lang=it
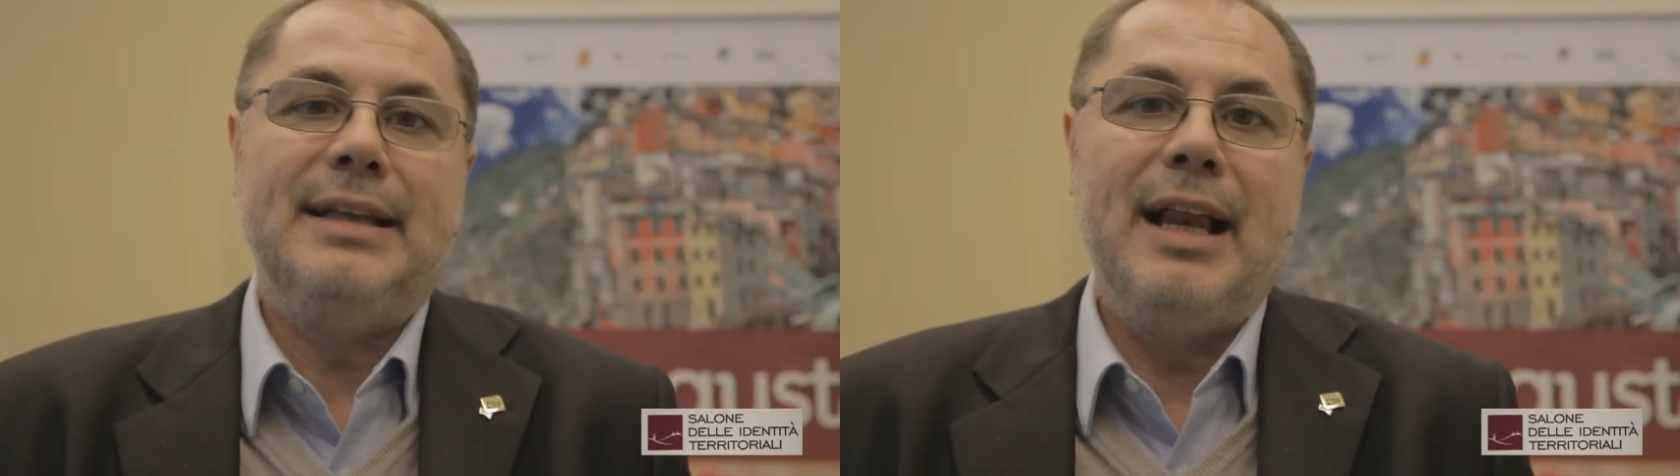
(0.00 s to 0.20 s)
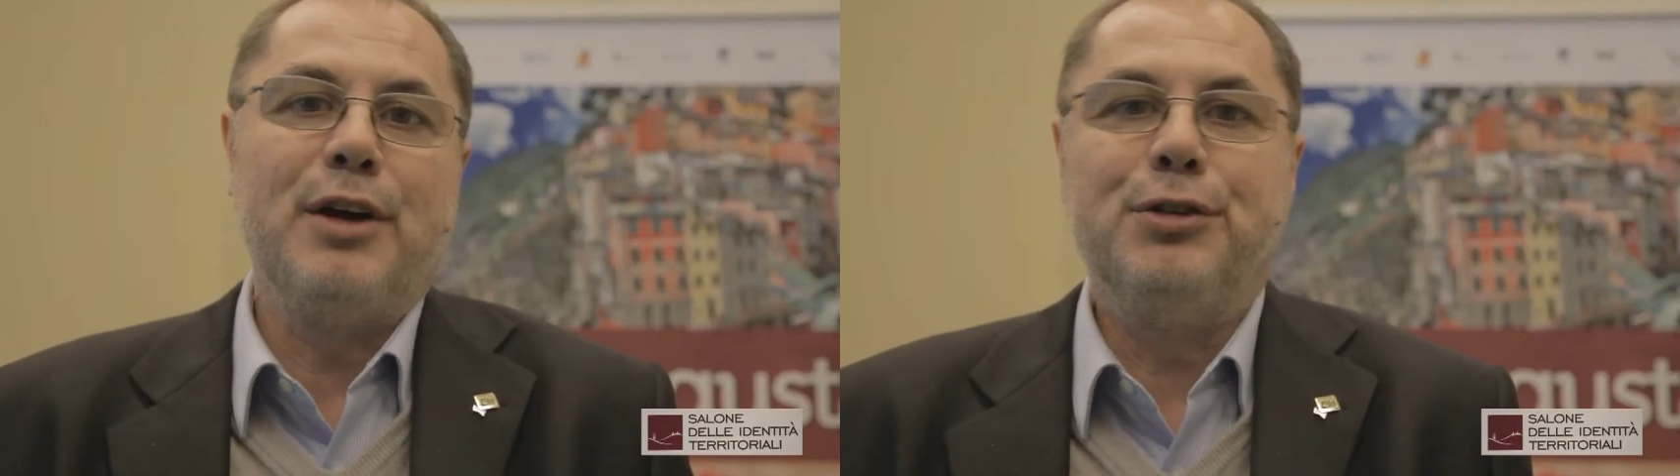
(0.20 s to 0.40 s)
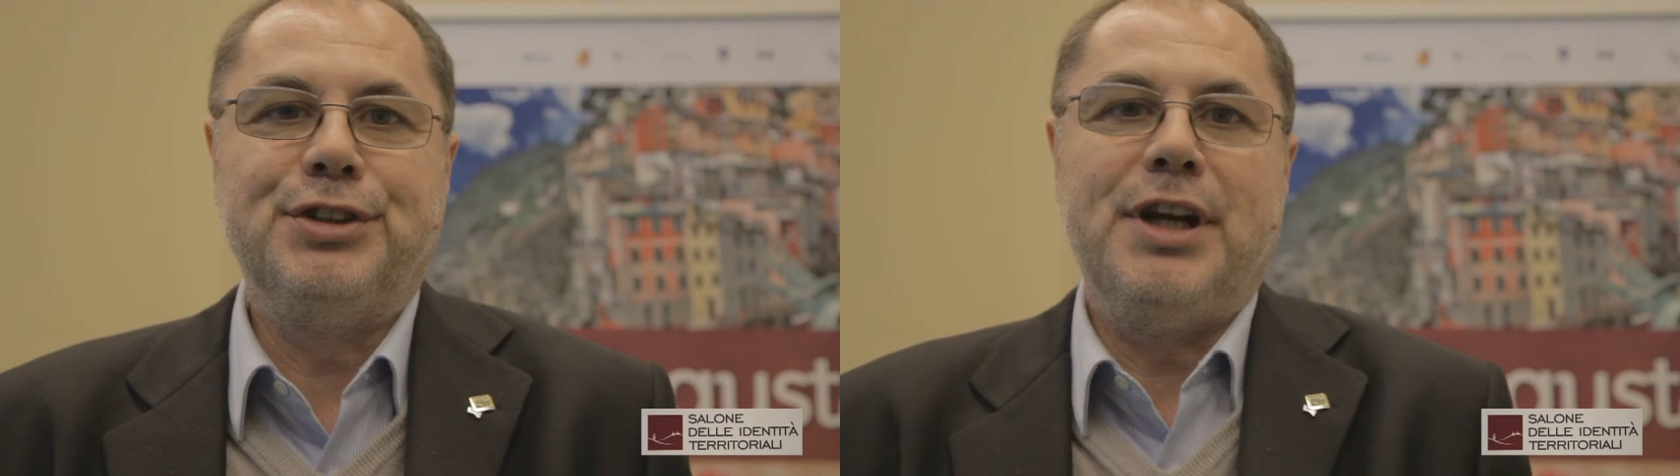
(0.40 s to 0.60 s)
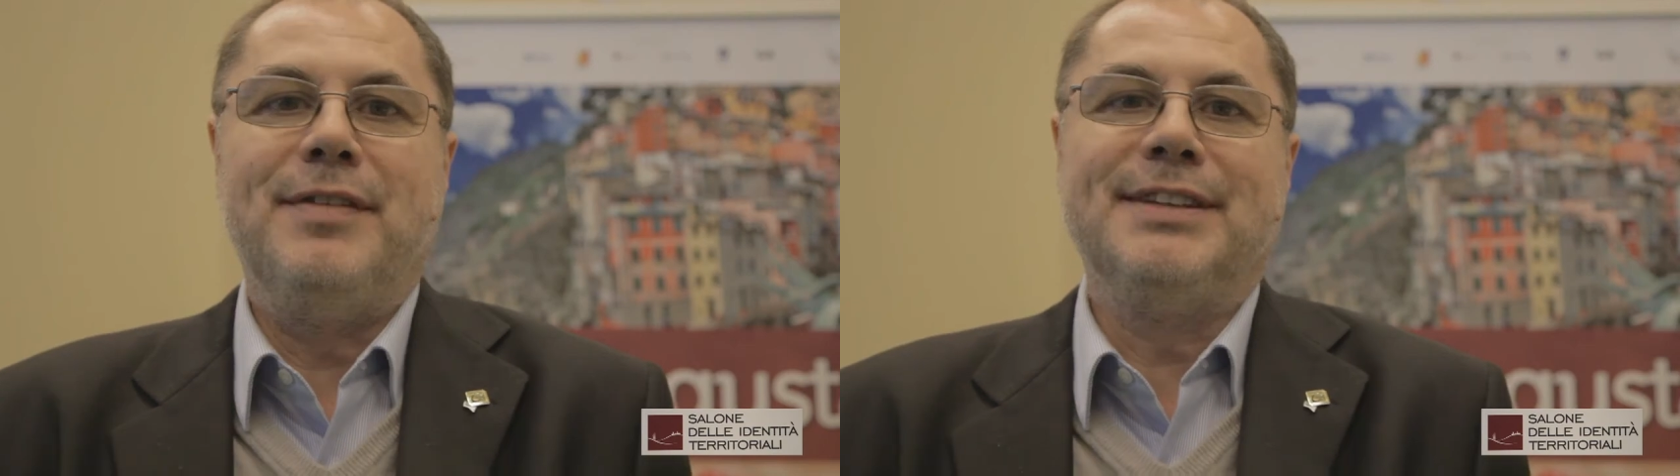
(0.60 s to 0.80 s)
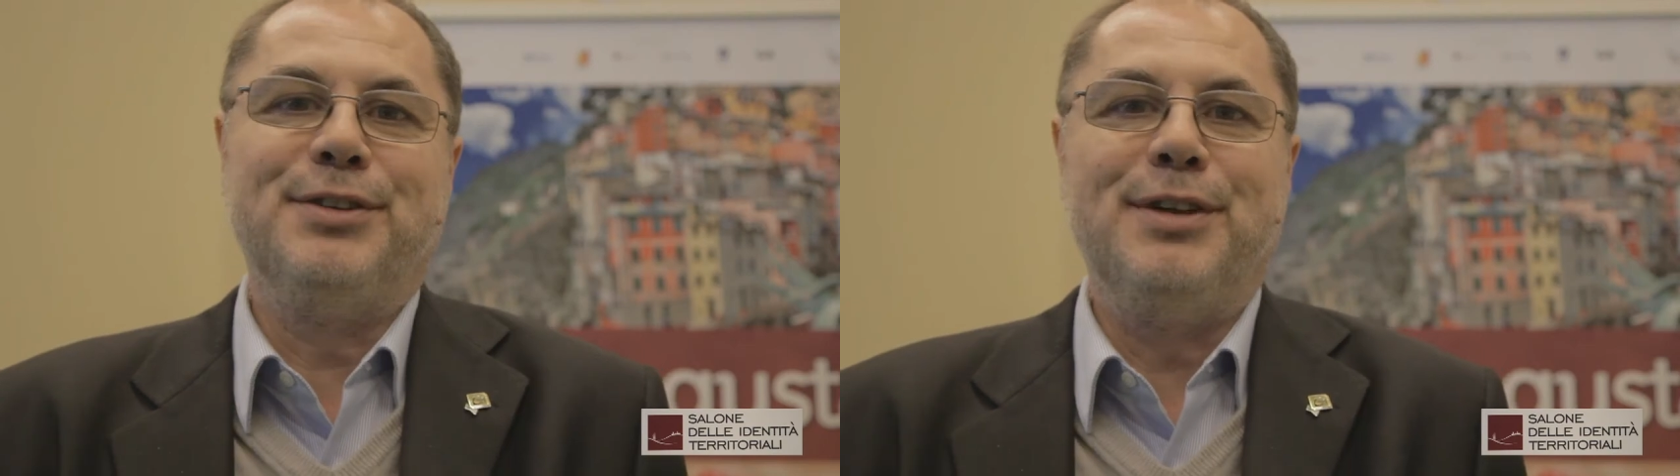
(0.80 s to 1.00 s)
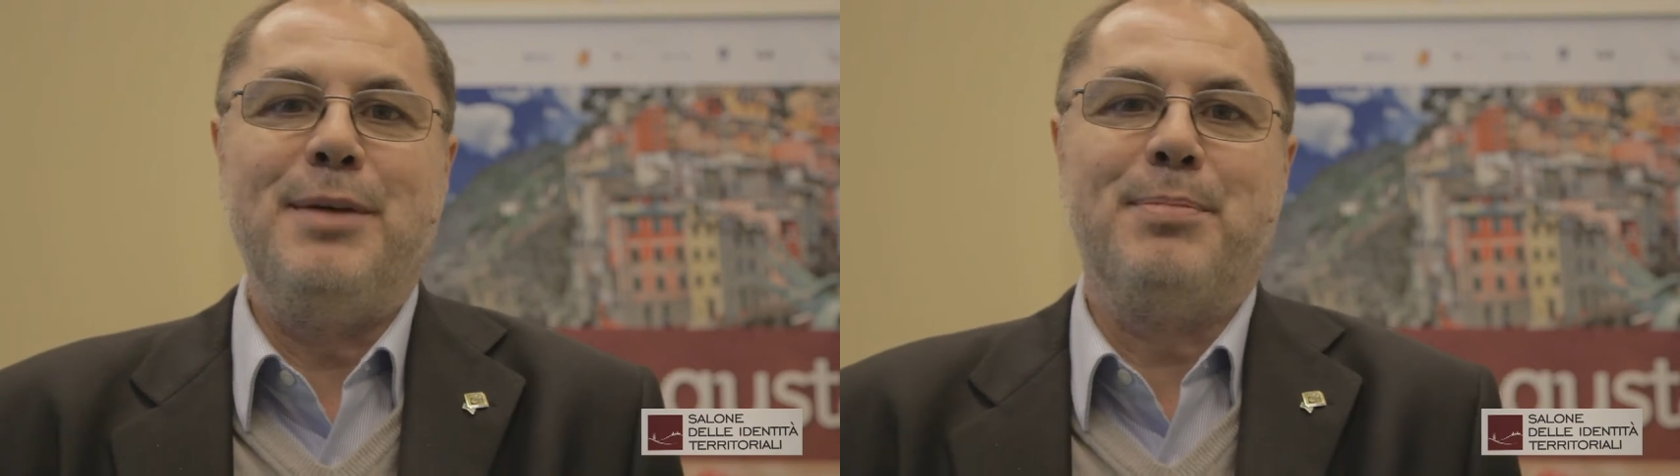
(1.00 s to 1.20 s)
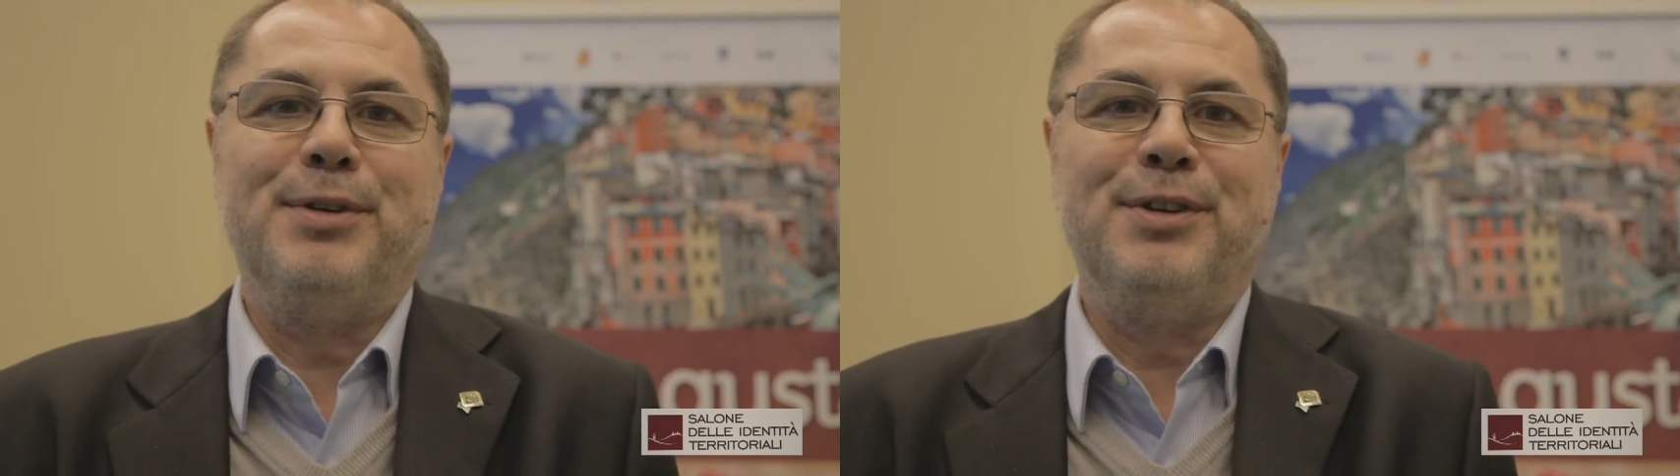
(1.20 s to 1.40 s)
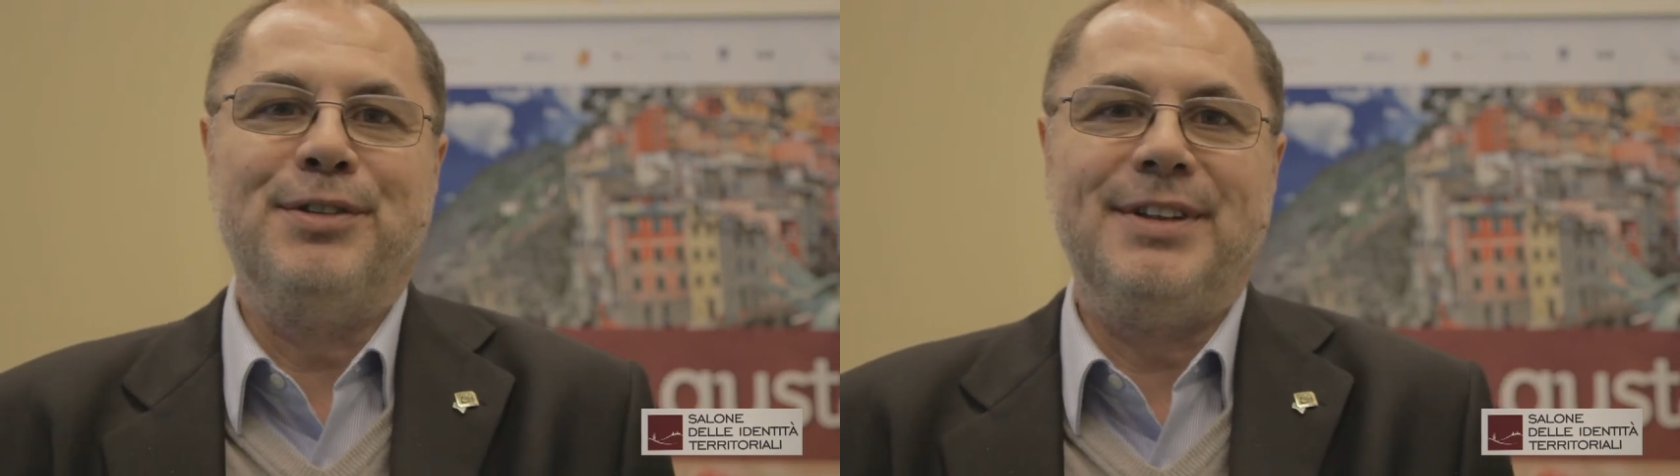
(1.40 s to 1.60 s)
della conservazione dei
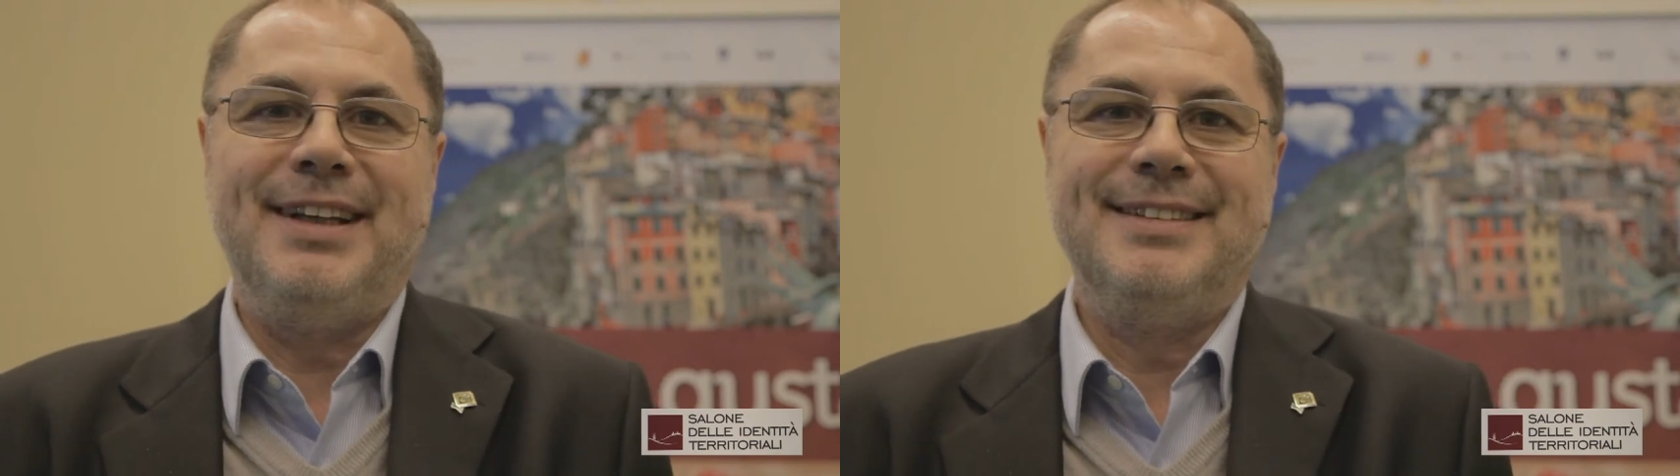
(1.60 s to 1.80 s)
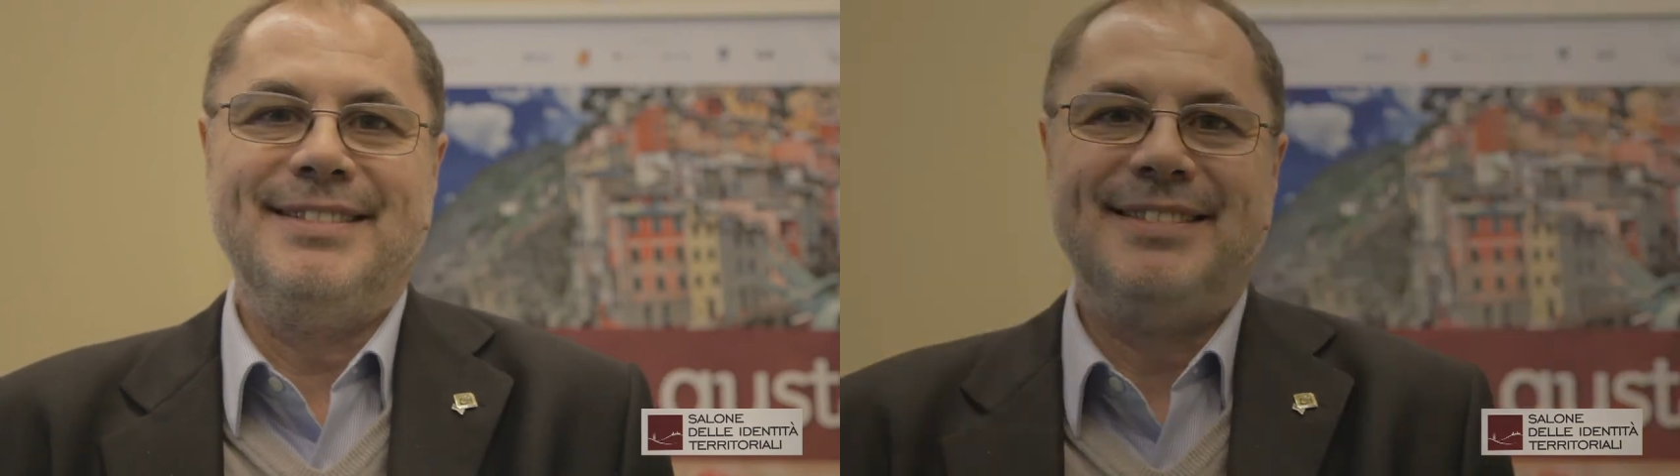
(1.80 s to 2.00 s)
prodotti.